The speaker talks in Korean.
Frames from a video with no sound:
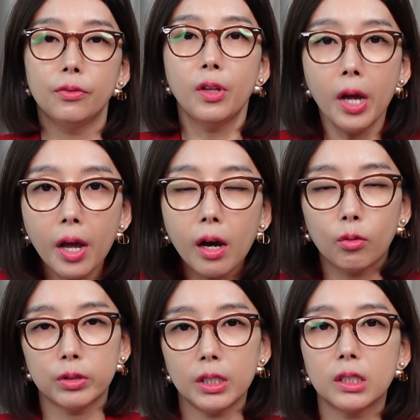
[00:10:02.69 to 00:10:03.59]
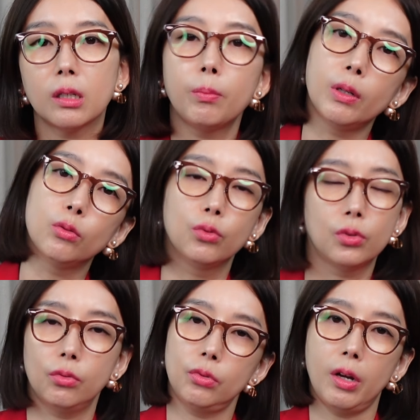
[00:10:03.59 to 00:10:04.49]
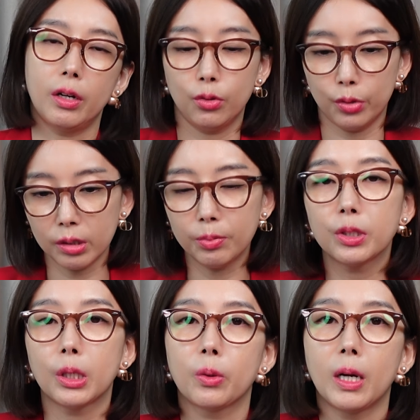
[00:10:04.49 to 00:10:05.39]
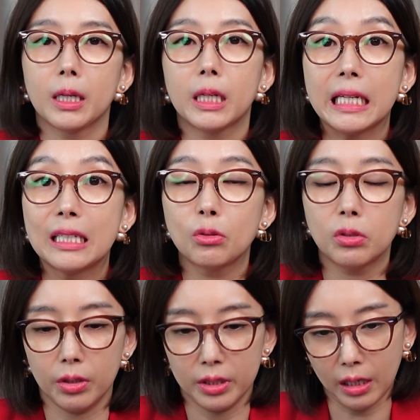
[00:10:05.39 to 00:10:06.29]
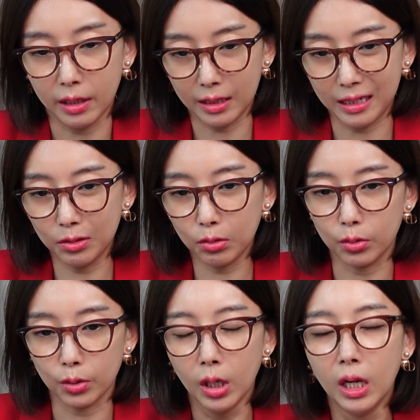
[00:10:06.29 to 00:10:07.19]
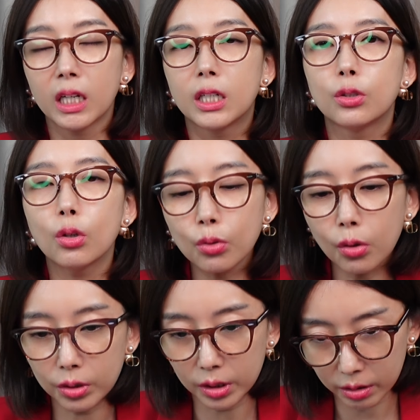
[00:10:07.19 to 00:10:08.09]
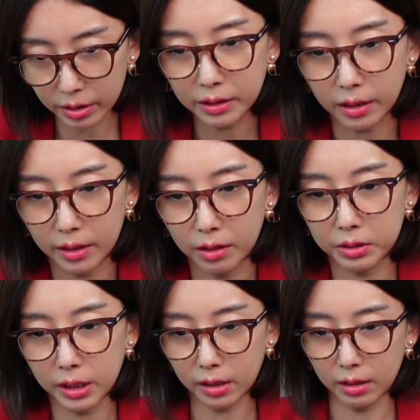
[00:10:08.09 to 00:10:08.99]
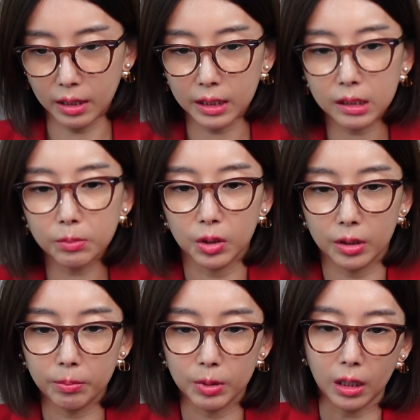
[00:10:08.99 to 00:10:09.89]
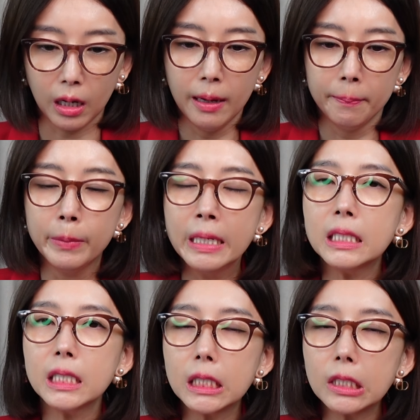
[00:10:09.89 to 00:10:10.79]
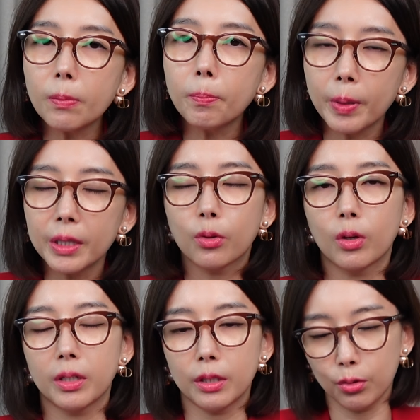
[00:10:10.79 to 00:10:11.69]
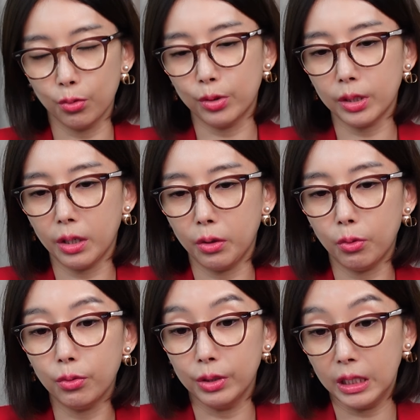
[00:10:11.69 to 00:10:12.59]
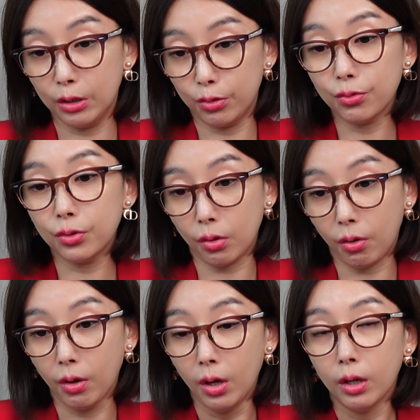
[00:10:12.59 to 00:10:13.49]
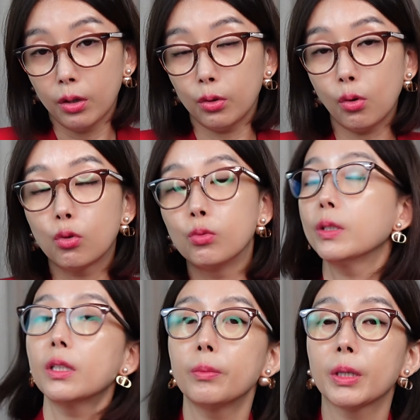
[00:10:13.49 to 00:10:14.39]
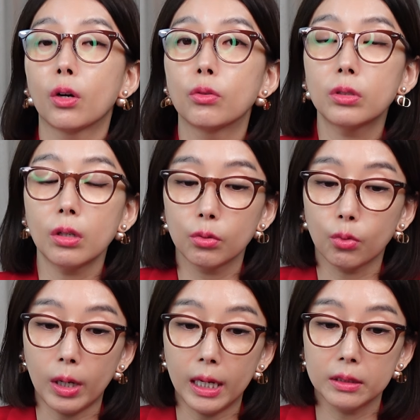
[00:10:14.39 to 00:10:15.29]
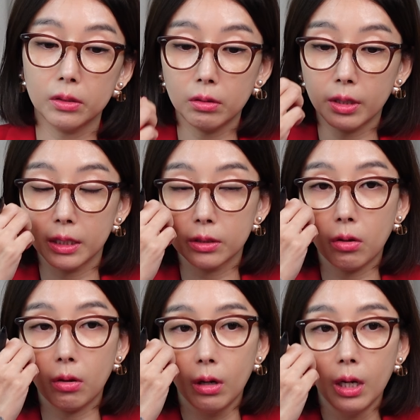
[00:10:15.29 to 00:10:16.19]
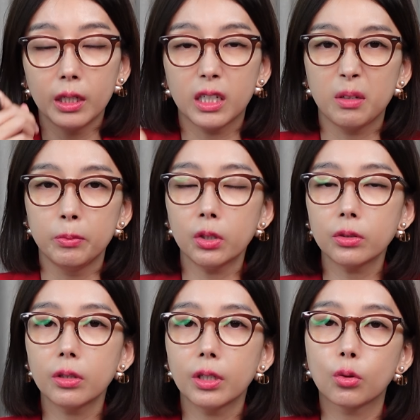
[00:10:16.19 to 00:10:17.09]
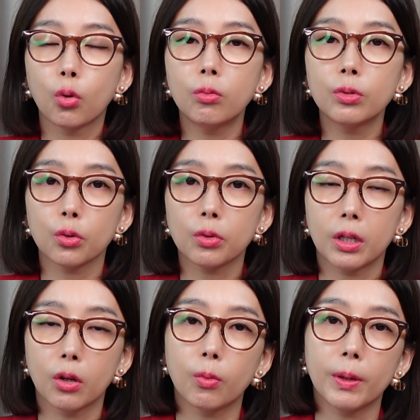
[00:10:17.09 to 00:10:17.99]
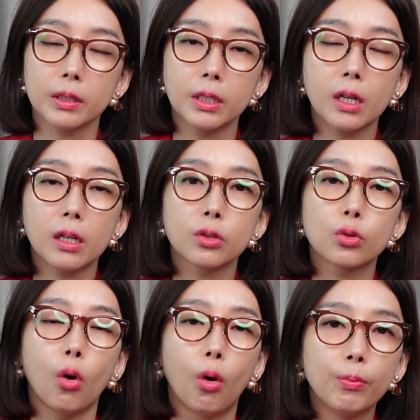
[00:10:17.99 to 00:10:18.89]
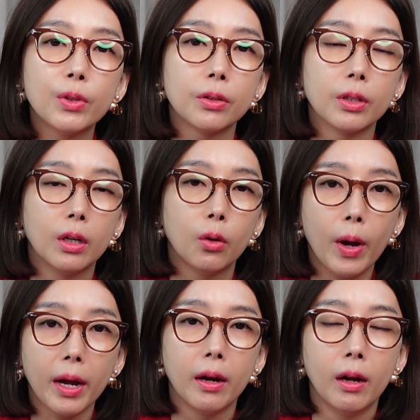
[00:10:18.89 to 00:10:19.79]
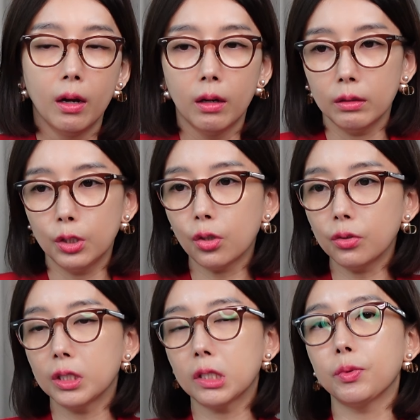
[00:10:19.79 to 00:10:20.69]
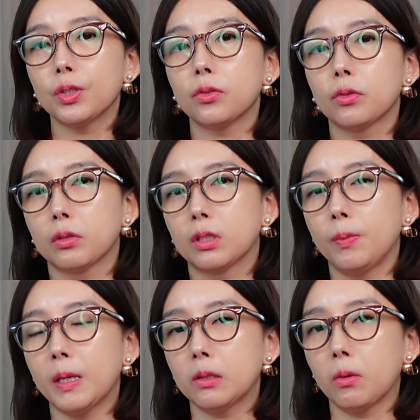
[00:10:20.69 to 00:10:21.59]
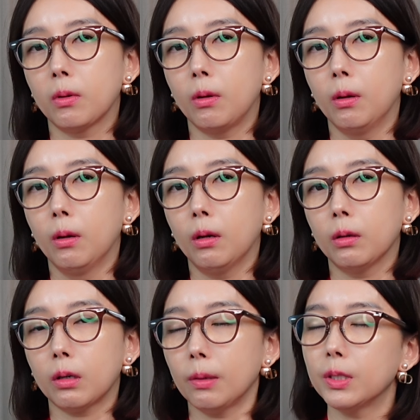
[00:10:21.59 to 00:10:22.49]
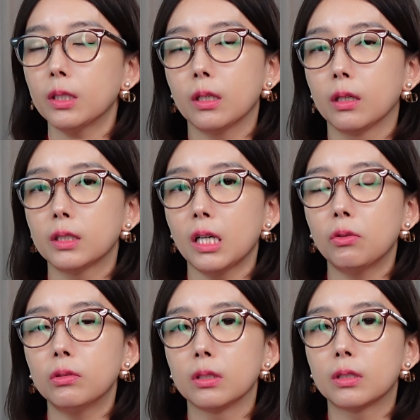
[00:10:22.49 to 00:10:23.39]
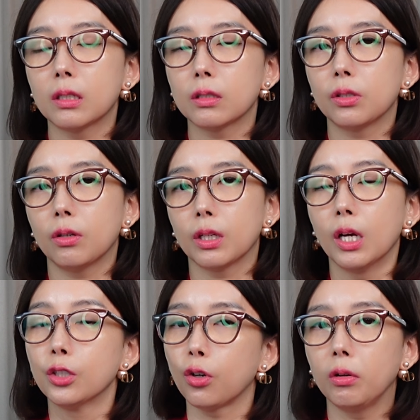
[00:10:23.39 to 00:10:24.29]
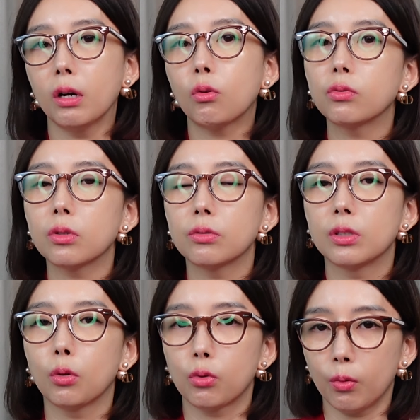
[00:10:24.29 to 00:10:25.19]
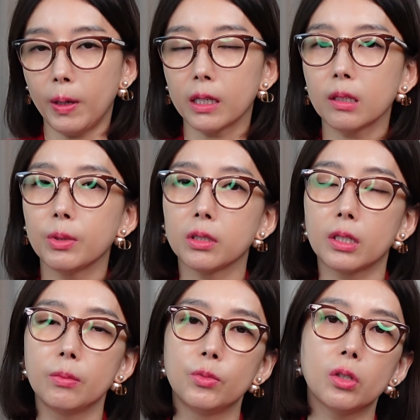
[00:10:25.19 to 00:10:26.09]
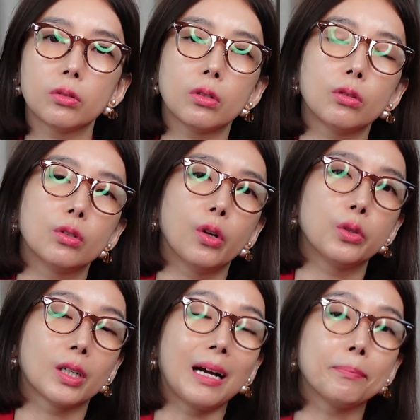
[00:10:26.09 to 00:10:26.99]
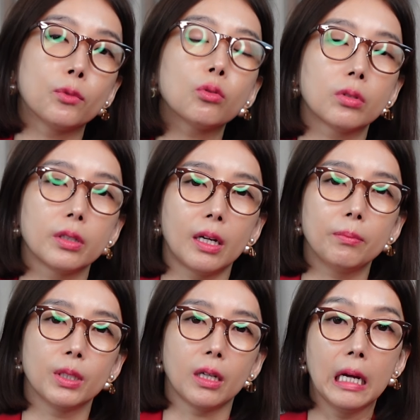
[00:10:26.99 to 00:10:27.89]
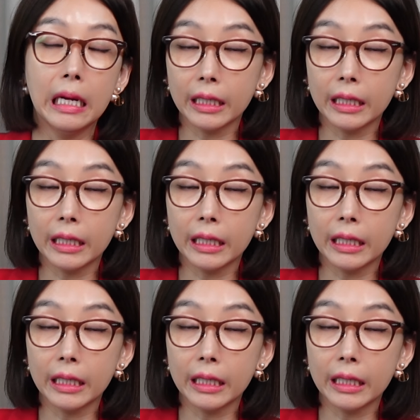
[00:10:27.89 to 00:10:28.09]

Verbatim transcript: 네 하고 3시간 반 운전해가지고 칠불사로 간 게 이준석이다라는 거죠. 그 정도로 끈끈하다라고 생각을 하시면 됩니다. 밀접한 관계를 유지해온 이준석, 그리고 국민의힘의 경선 과정에서 김영선에게 도움을 줬다라고 밖에 생각할 수 없는, 왜? 2022년 지방선거 갑자기 창원 의창 지역이 전략공천 지역으로 바뀌면서 김영선 의원이 갑툭튀합니다.